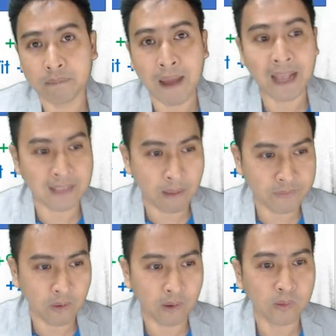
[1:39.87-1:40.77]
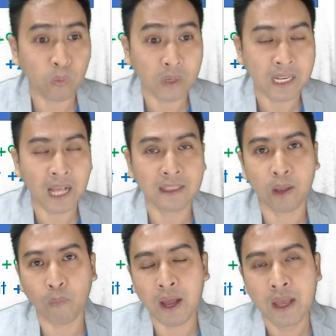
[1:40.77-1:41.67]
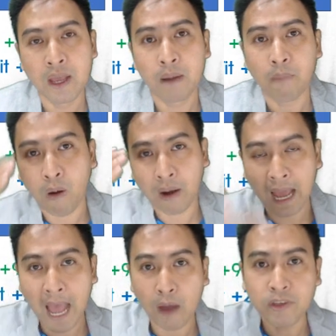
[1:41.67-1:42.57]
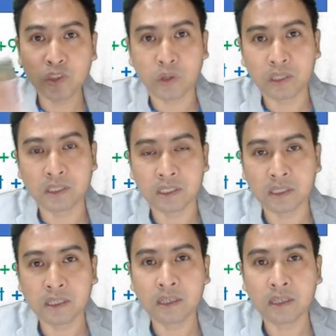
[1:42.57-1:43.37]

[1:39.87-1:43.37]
1834ของนั้นตรงนี้นะแสดงว่าพอราคาวิ่งชนถึง